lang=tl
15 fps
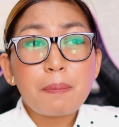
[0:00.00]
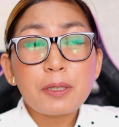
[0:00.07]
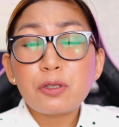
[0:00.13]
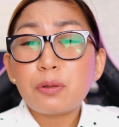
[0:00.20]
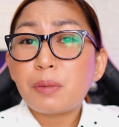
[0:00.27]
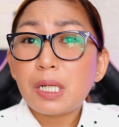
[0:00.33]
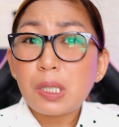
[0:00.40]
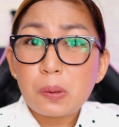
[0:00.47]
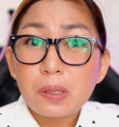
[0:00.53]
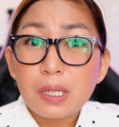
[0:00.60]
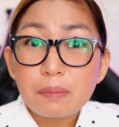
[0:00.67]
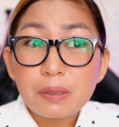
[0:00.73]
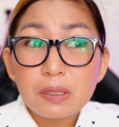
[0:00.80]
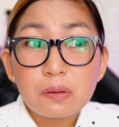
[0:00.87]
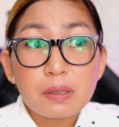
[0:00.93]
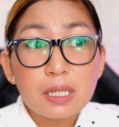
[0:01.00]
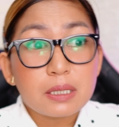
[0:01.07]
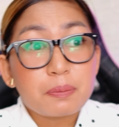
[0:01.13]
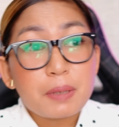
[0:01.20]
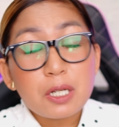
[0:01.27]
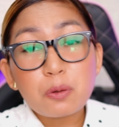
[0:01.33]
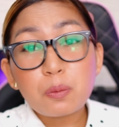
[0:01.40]
Dapat yung mga loan app na to
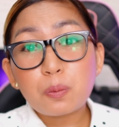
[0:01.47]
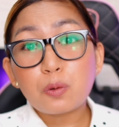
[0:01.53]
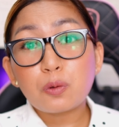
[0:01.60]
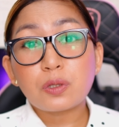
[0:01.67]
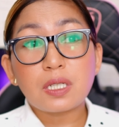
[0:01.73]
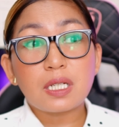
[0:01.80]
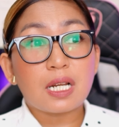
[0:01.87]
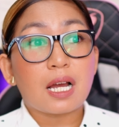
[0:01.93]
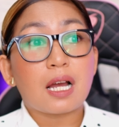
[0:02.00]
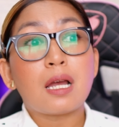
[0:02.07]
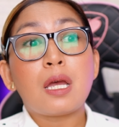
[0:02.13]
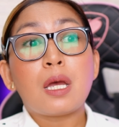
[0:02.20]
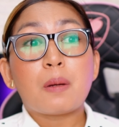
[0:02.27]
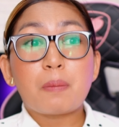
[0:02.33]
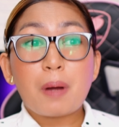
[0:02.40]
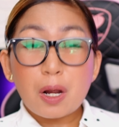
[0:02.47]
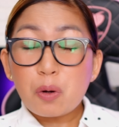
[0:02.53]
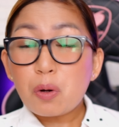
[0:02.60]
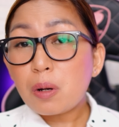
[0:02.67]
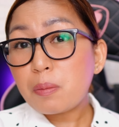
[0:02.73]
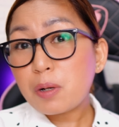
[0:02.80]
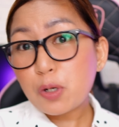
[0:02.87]
guys, meron po sila
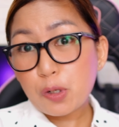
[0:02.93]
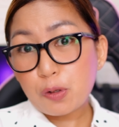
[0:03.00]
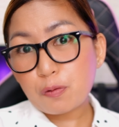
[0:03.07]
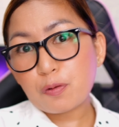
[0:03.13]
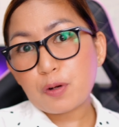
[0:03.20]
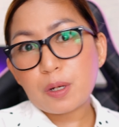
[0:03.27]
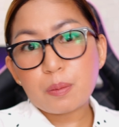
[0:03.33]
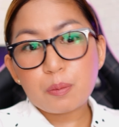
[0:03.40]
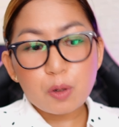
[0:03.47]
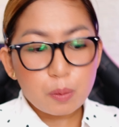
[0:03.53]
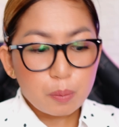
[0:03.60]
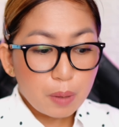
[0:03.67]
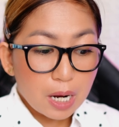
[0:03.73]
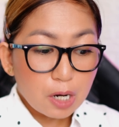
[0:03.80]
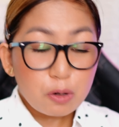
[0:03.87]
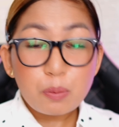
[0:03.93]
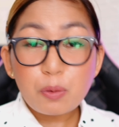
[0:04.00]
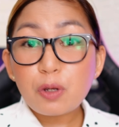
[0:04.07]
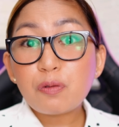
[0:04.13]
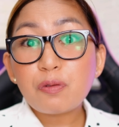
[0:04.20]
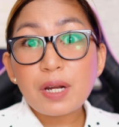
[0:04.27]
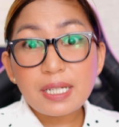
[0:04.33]
bago ka mag-confirm or bago
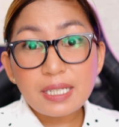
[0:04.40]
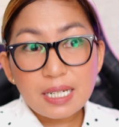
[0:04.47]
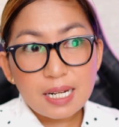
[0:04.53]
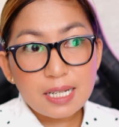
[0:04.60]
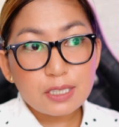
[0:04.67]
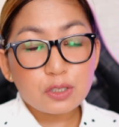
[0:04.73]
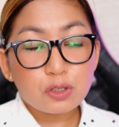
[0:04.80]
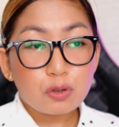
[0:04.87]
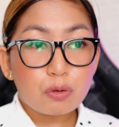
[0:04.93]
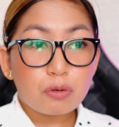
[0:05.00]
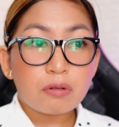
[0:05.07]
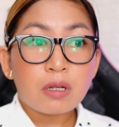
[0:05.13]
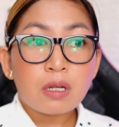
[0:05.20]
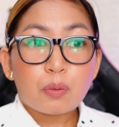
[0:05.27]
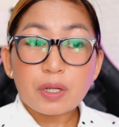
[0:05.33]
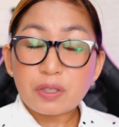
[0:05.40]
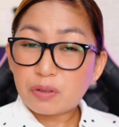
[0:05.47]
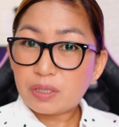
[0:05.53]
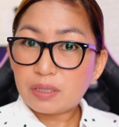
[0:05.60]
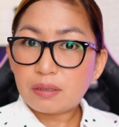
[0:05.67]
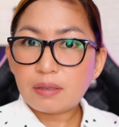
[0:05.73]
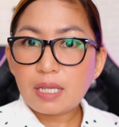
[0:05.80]
mo i-finalize yung
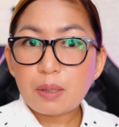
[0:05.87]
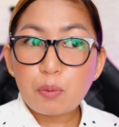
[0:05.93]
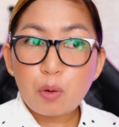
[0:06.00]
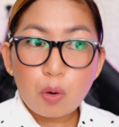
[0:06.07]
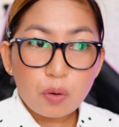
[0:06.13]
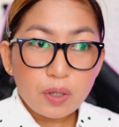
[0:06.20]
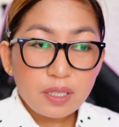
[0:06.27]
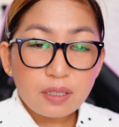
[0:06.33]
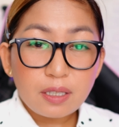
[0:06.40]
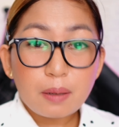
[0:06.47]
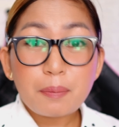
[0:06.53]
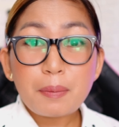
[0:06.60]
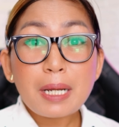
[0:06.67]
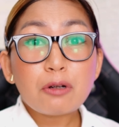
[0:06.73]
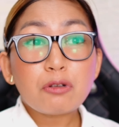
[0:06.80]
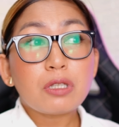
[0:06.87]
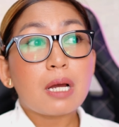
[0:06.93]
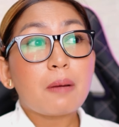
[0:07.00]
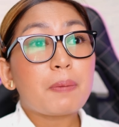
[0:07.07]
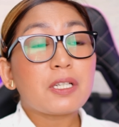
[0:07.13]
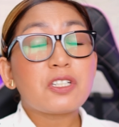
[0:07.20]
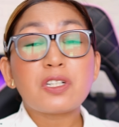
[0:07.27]
whether iti-take mo o hindi, meron
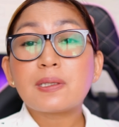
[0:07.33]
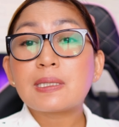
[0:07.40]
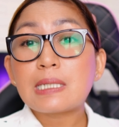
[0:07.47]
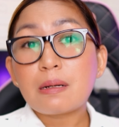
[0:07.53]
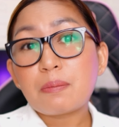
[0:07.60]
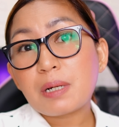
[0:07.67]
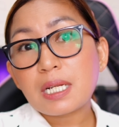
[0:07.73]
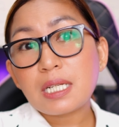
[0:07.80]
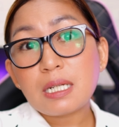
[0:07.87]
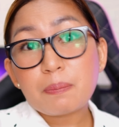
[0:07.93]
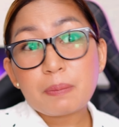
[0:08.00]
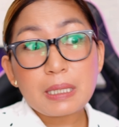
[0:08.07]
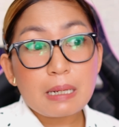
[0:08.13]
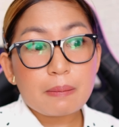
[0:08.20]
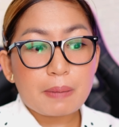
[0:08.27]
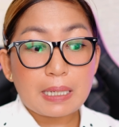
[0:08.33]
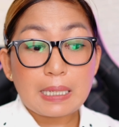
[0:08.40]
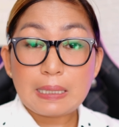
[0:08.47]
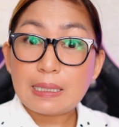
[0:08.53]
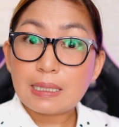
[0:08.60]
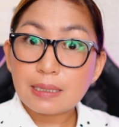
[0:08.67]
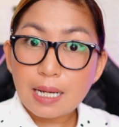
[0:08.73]
dapat siyang summary na
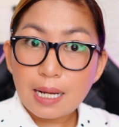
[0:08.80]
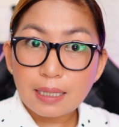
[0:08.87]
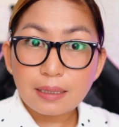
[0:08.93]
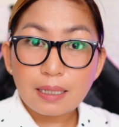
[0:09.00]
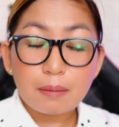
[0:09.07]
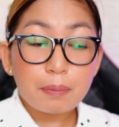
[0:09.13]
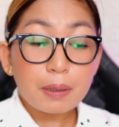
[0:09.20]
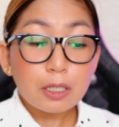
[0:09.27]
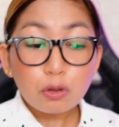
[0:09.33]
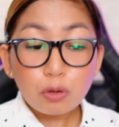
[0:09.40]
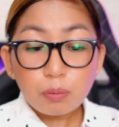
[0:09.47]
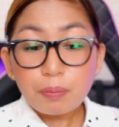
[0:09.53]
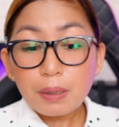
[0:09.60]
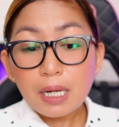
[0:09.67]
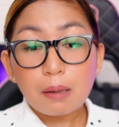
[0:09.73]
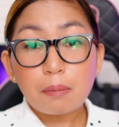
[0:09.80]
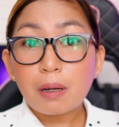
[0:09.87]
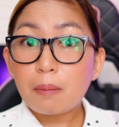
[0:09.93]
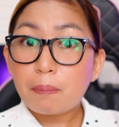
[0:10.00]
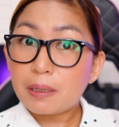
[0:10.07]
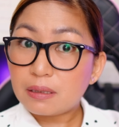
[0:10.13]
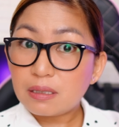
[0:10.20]
pinapakita sa atin. Para dun pa lang,
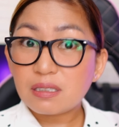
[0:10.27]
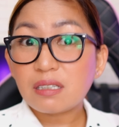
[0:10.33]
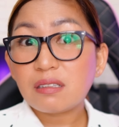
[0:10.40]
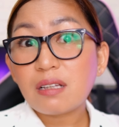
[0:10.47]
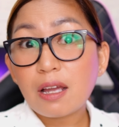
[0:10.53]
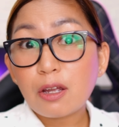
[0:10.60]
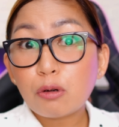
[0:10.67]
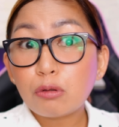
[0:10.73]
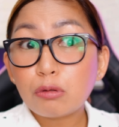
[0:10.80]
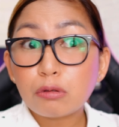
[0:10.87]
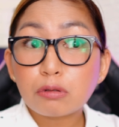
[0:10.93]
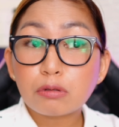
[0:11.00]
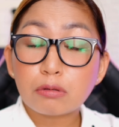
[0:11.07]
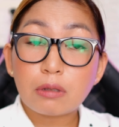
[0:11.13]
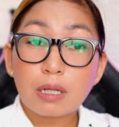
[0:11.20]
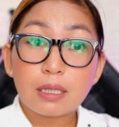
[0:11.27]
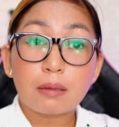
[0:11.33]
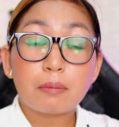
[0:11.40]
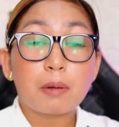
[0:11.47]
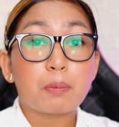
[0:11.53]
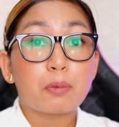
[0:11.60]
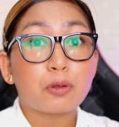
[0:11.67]
makapag-decide tayo kung gusto
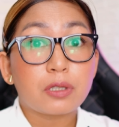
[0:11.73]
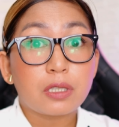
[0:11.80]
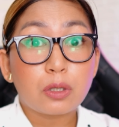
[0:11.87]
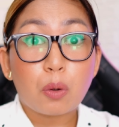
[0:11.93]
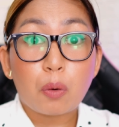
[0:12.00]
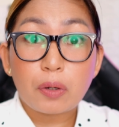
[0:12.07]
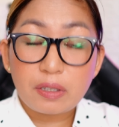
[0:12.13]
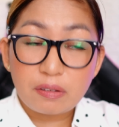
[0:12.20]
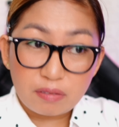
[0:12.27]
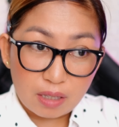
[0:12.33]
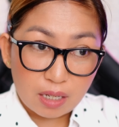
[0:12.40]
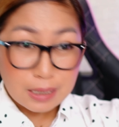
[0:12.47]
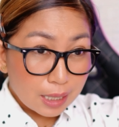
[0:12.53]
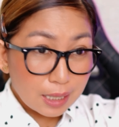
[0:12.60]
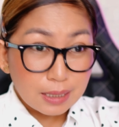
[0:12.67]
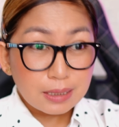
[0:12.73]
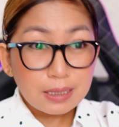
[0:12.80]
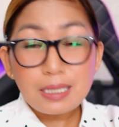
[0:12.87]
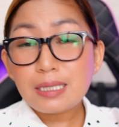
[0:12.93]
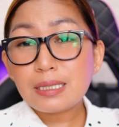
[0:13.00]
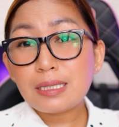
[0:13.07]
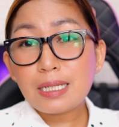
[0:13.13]
natin mag-proceed o hindi.
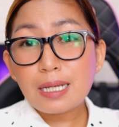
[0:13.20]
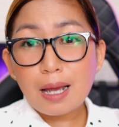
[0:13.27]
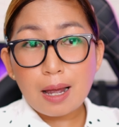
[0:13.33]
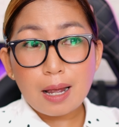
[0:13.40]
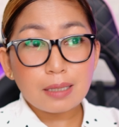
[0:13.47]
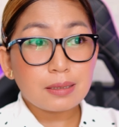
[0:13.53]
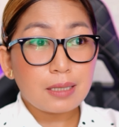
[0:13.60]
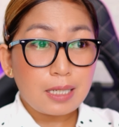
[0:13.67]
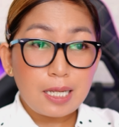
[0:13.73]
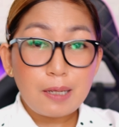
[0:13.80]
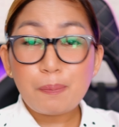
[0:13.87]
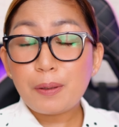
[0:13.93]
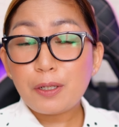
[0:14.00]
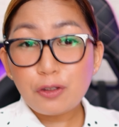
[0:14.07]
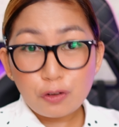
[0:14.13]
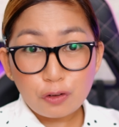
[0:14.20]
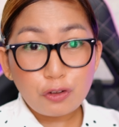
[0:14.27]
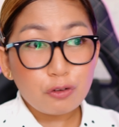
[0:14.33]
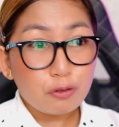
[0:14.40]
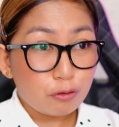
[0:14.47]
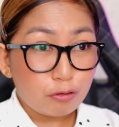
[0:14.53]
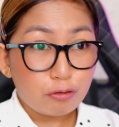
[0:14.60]
SEC ha, silipin nyo
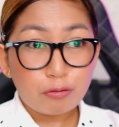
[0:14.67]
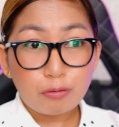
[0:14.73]
yung